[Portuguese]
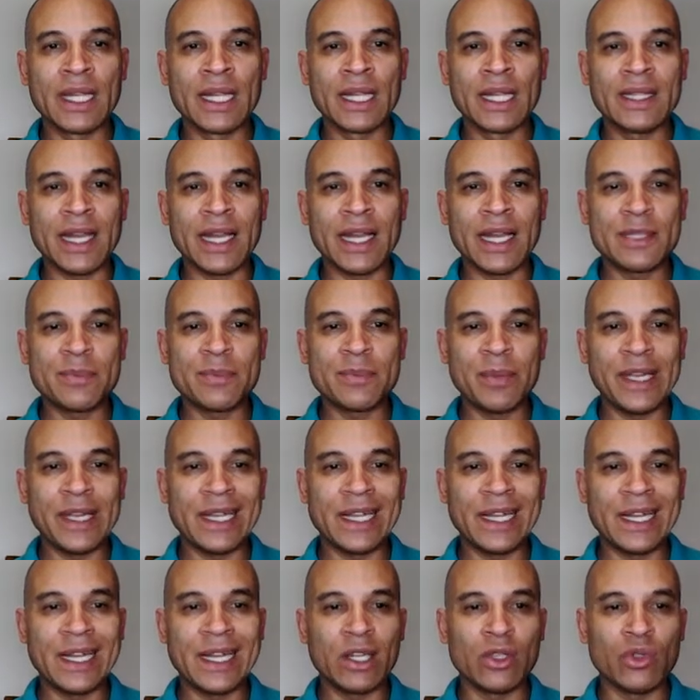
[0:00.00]
está
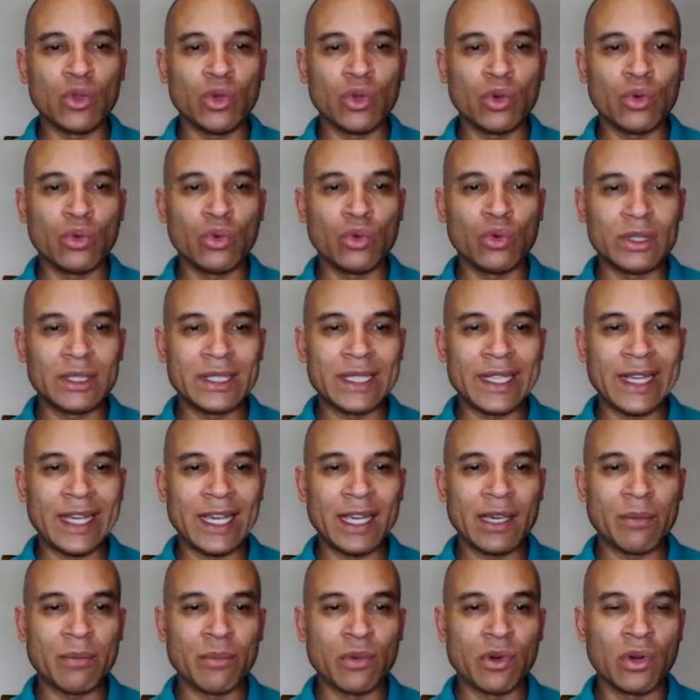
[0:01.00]
explicando um
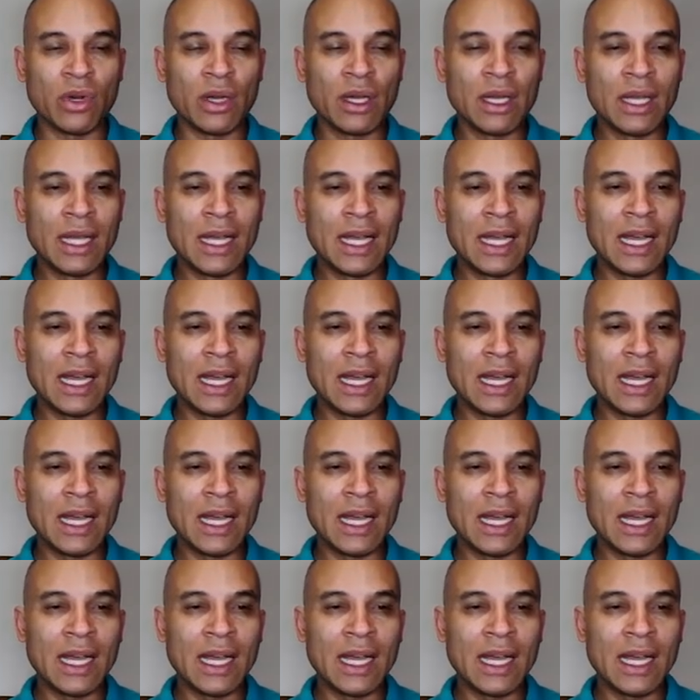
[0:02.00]
termo